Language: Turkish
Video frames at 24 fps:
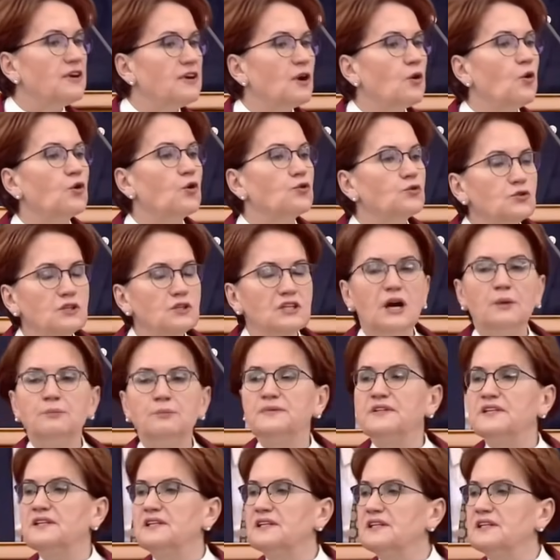ve onun
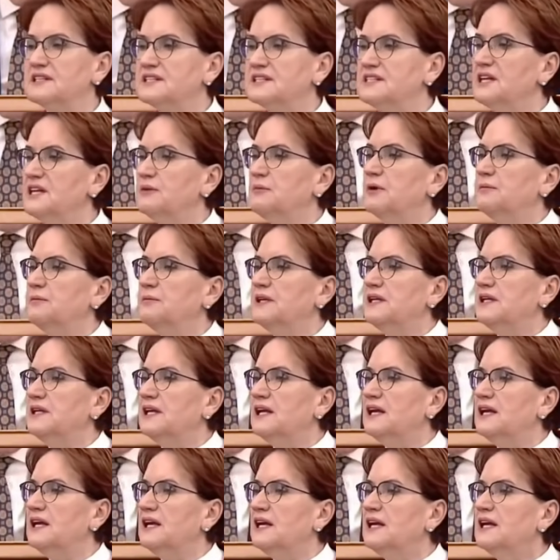yaptıkları
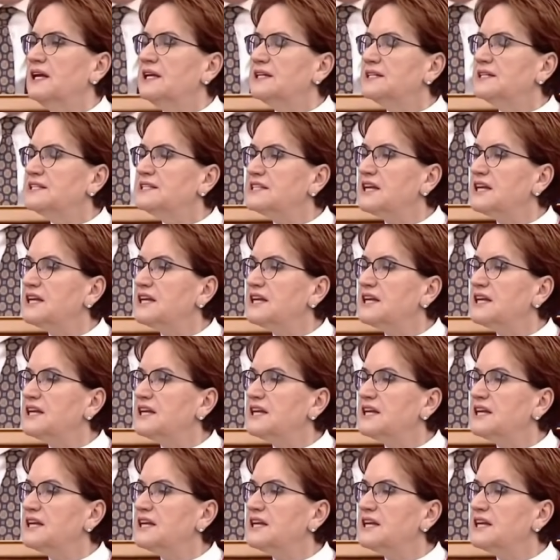sebebiyle